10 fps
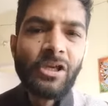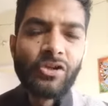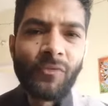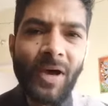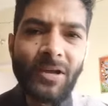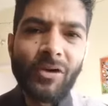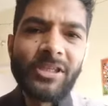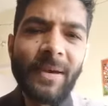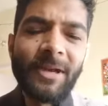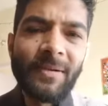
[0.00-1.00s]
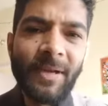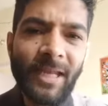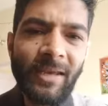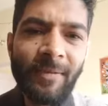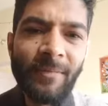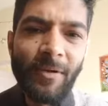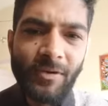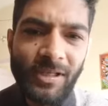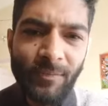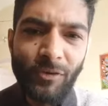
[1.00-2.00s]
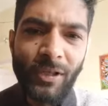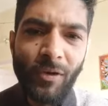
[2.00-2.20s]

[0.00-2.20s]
सोमवार को इस कैबिनेट मीटिंग में बहुत से मुद्दे